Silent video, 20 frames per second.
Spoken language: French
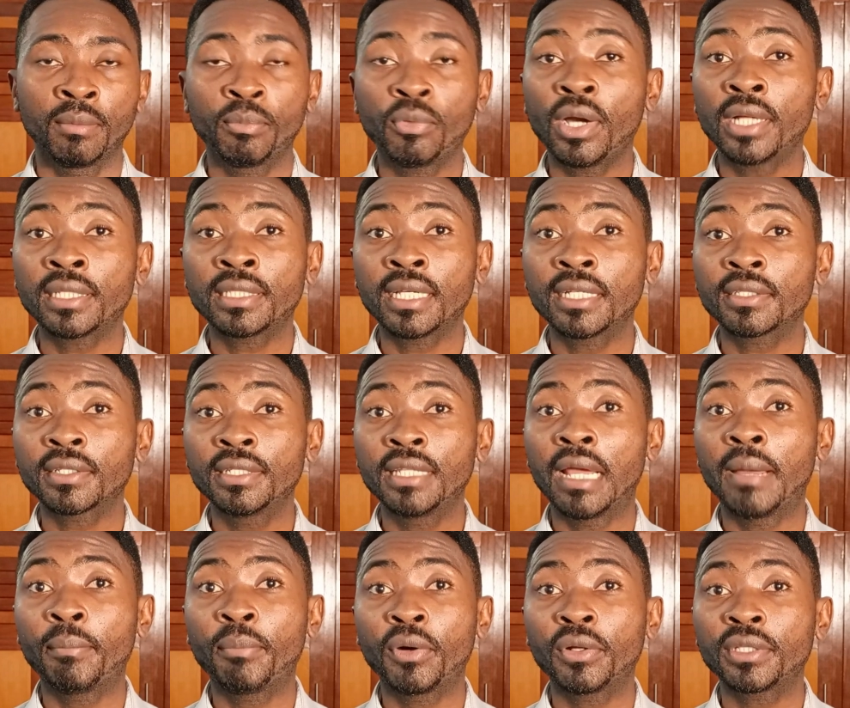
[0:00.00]
Pour atteindre
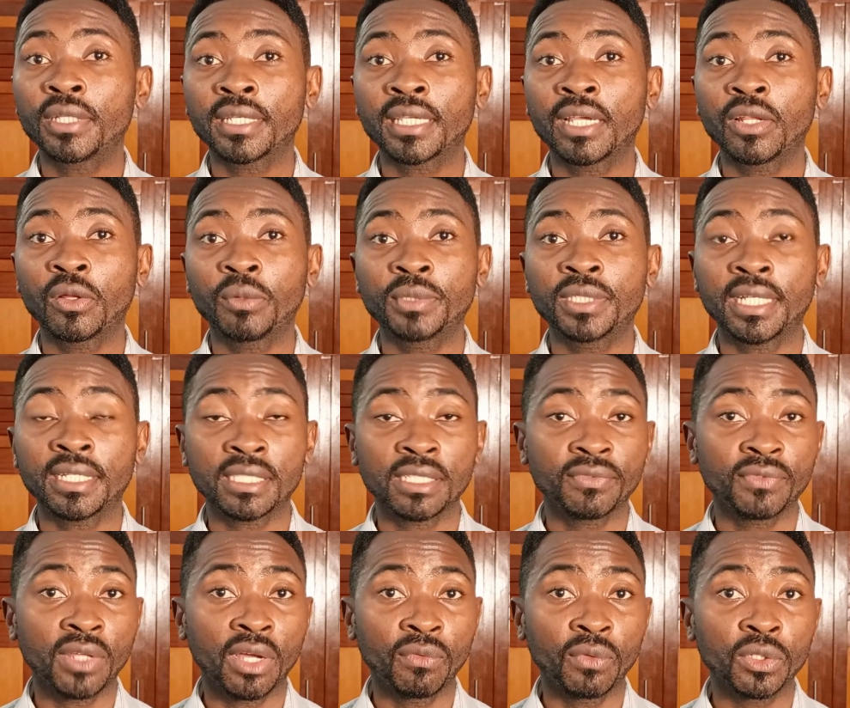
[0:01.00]
n'importe quel
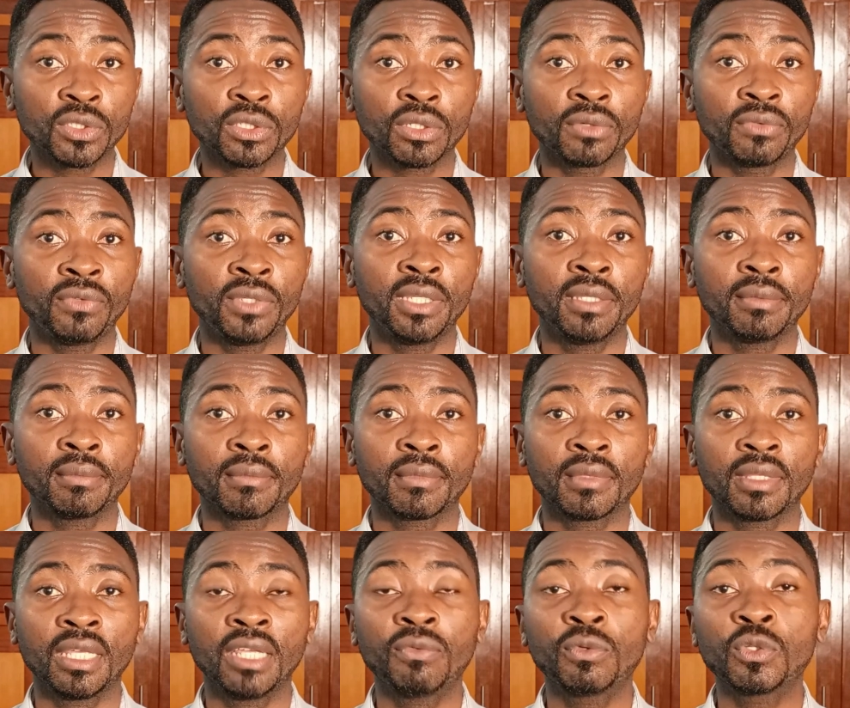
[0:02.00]
objectif dans votre vie,
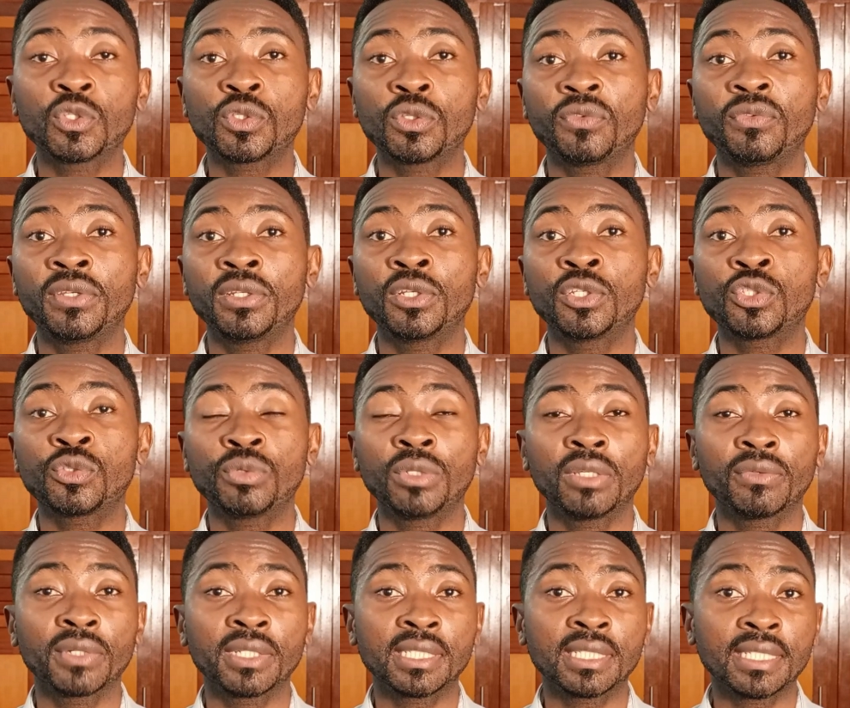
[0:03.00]
il vous suffit de
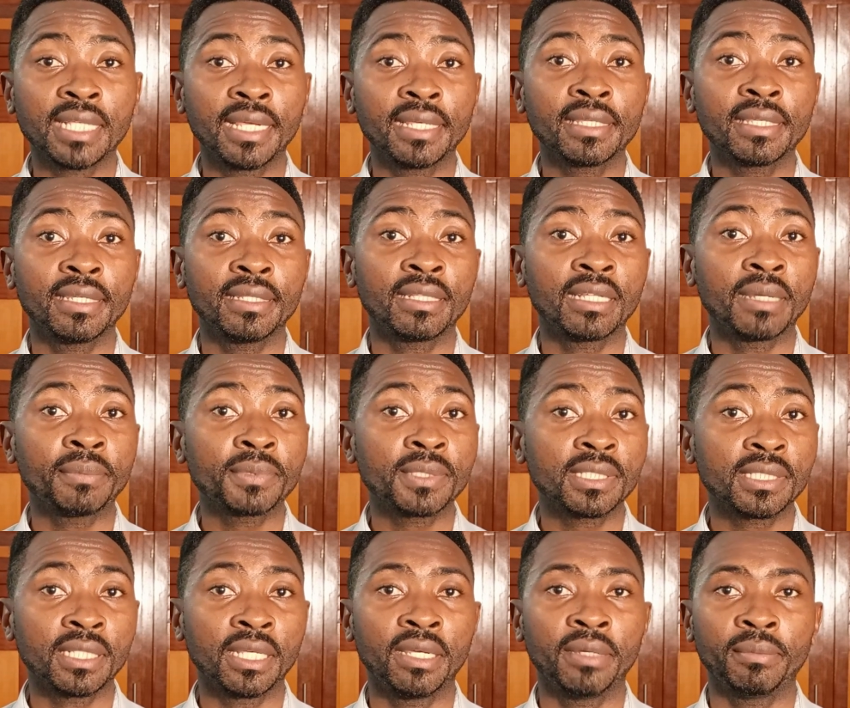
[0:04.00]
suivre 5 étapes
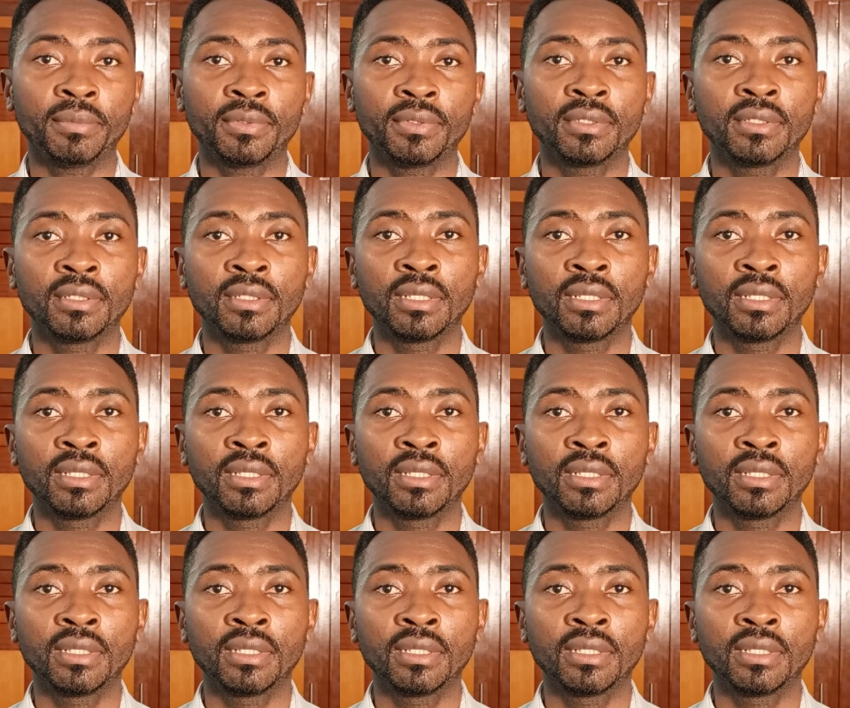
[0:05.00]
simples.